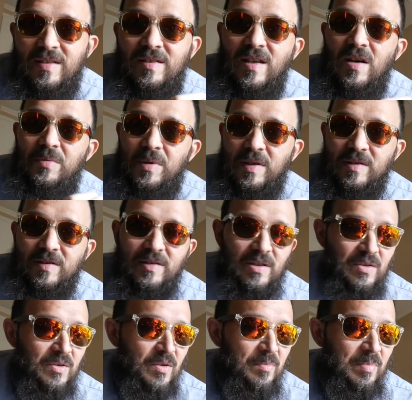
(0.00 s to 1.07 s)
sour,
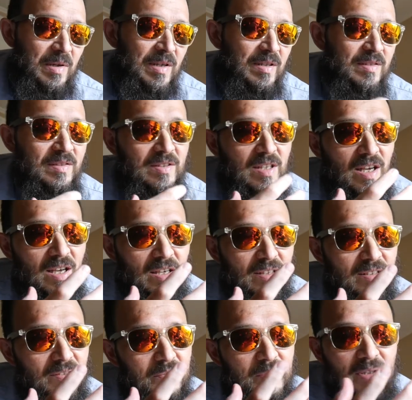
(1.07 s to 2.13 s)
¿cierto? Berlín
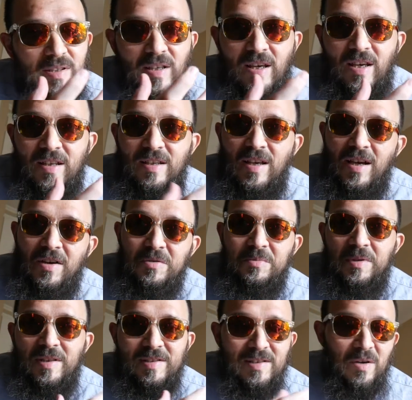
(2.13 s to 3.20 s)
Style with Ale ya es
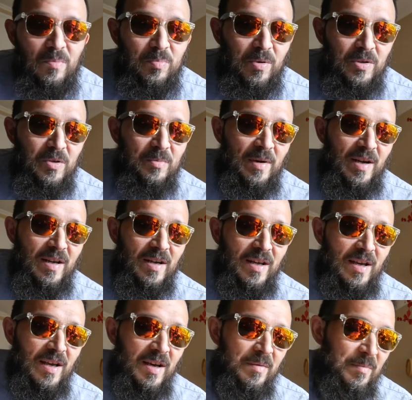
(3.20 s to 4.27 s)
como quizá un poquito más,
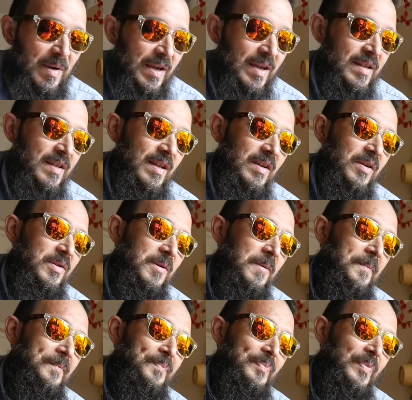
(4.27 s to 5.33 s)
más genérico.
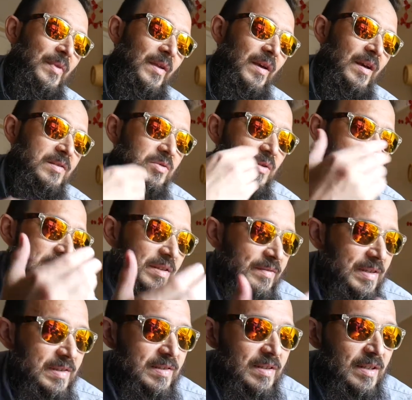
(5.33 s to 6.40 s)
Es una
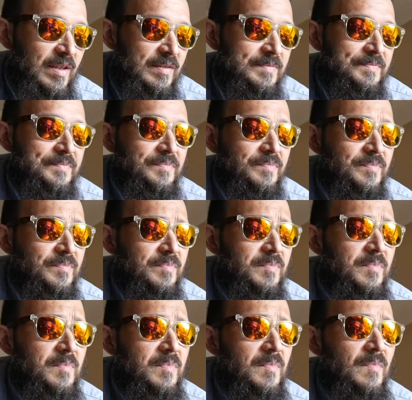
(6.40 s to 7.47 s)
cerveza
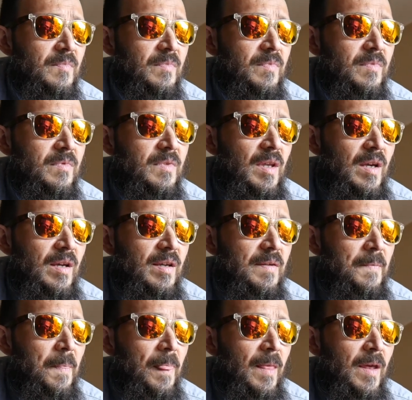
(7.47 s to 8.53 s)

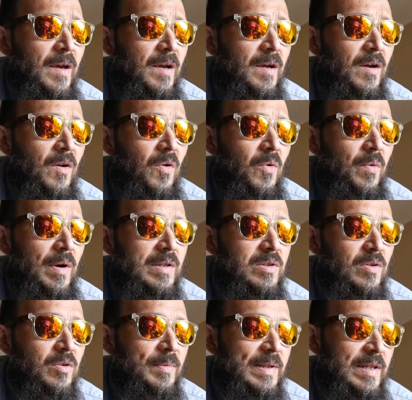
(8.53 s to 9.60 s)
de
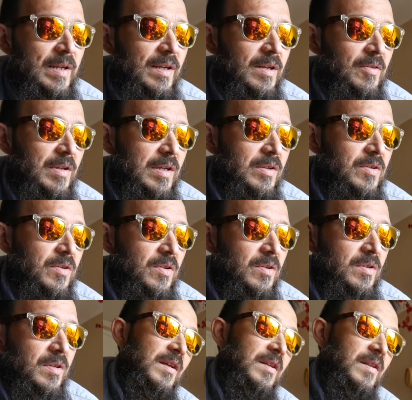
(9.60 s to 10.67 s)
4,3 grados de
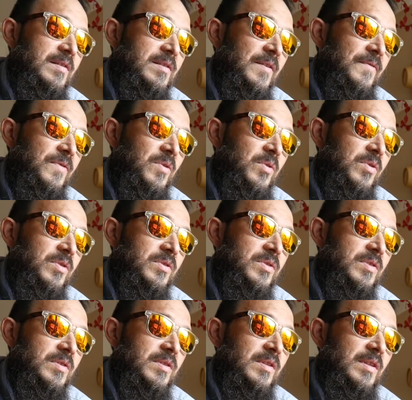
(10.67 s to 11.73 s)
alcohol, dice
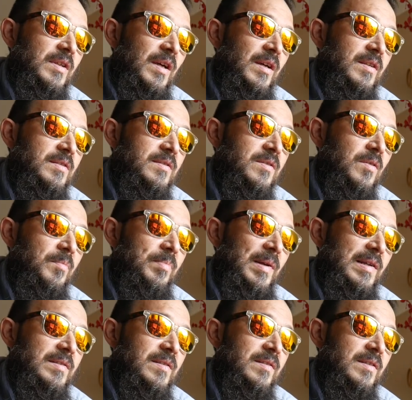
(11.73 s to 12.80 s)
Frucht gains
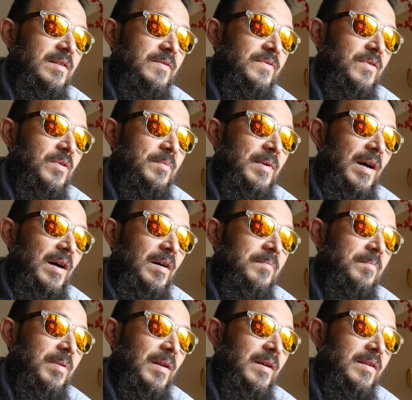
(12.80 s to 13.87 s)
complexity from a
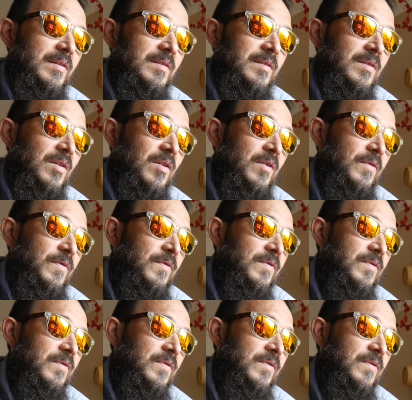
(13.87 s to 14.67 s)
blend of